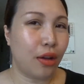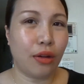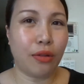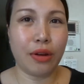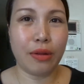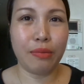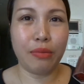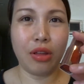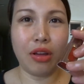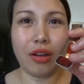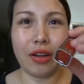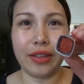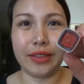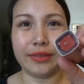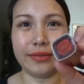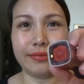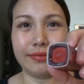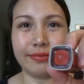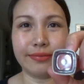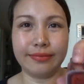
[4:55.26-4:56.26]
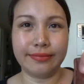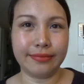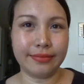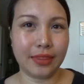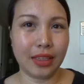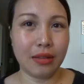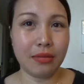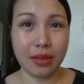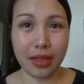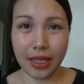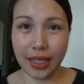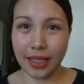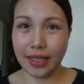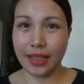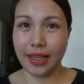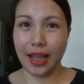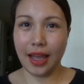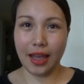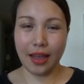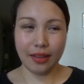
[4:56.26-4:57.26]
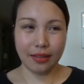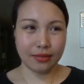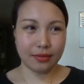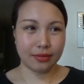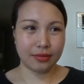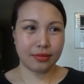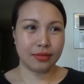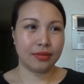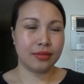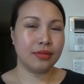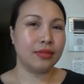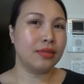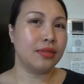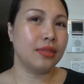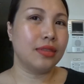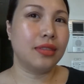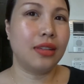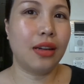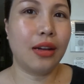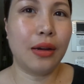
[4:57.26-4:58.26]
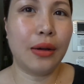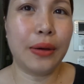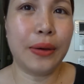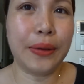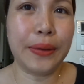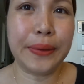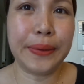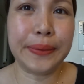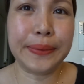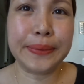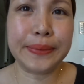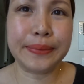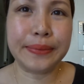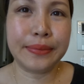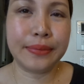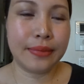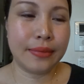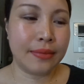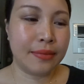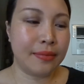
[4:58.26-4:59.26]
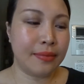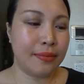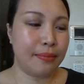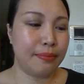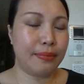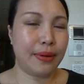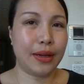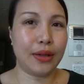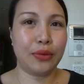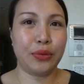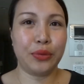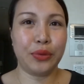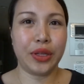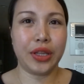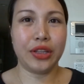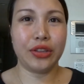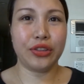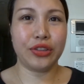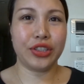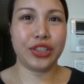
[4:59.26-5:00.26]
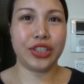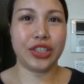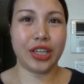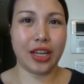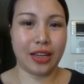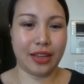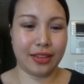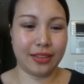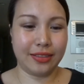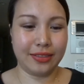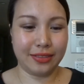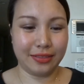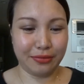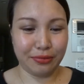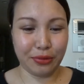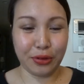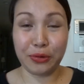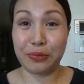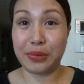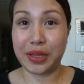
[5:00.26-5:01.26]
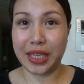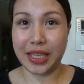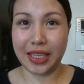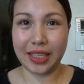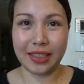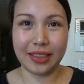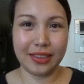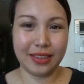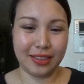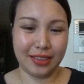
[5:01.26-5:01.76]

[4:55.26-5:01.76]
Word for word: Reblon. Di ba ganda? Oh. Pang winter siya for me.